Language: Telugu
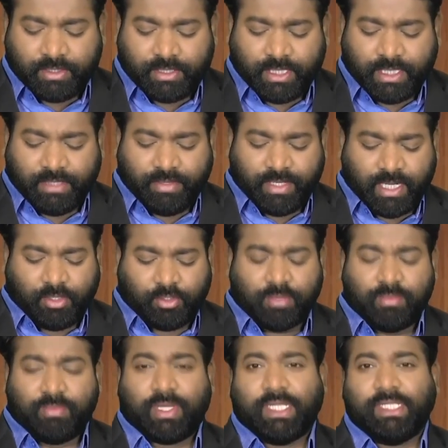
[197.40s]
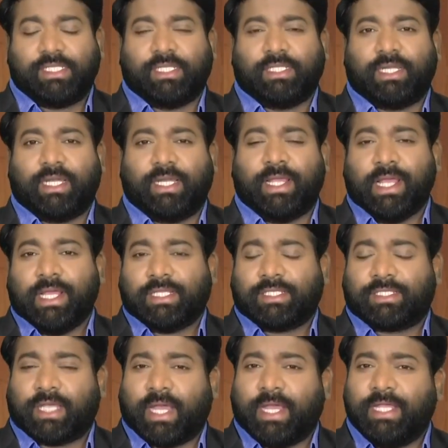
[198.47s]
దీవెనలు కుమ్మరించేదనని
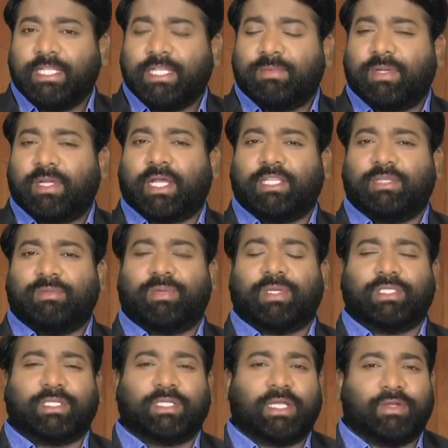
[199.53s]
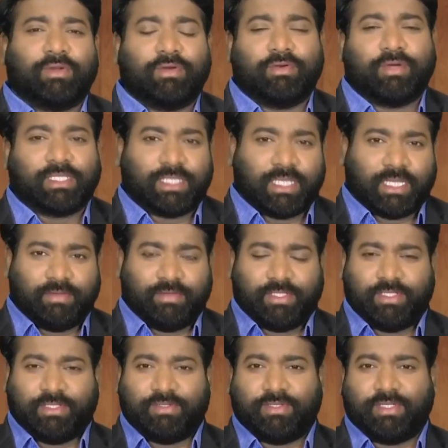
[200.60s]
సైన్యములకు అధిపతిగా హోవా
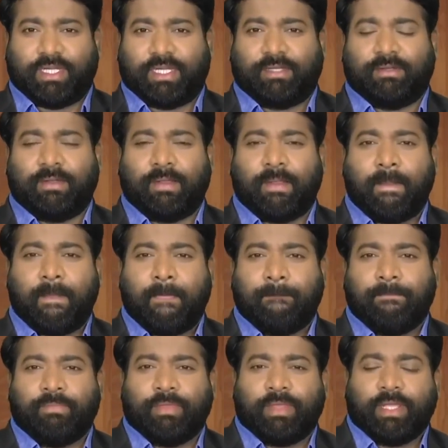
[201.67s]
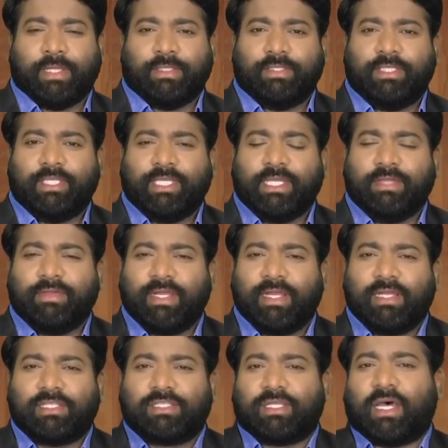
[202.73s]
సెలవిచ్చుచున్నాడు
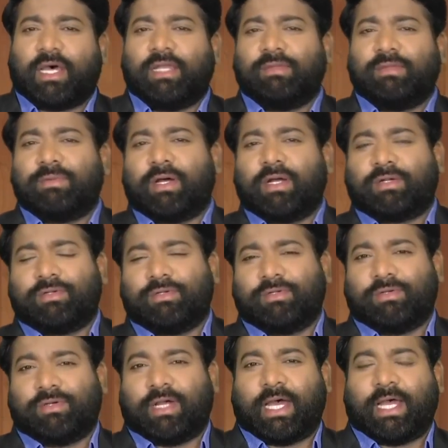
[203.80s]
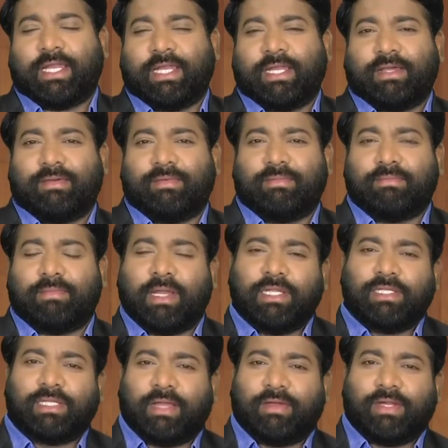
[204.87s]
దీవెనలు చాలు మాకు అన్న
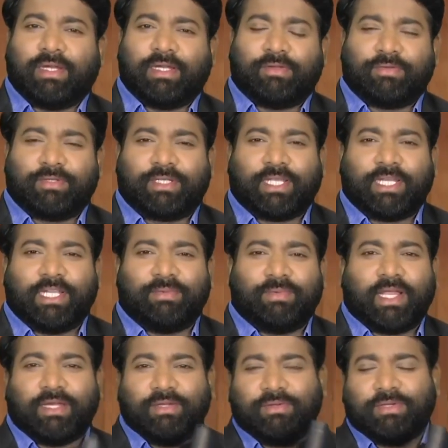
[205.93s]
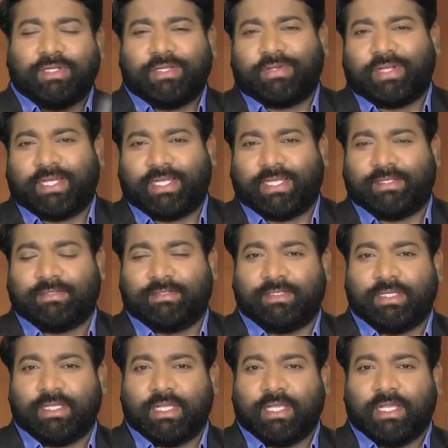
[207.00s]
మనుషులు ఎవరైనా ఉంటారేమో అనుకునేవాడిని నేను
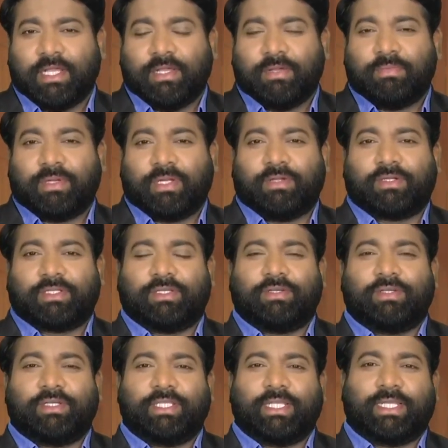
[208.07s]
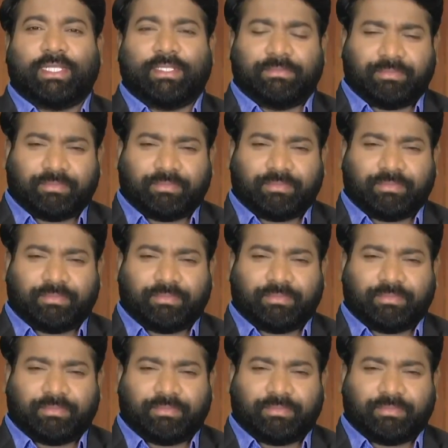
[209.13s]
మొన్న ఒక సహోదరి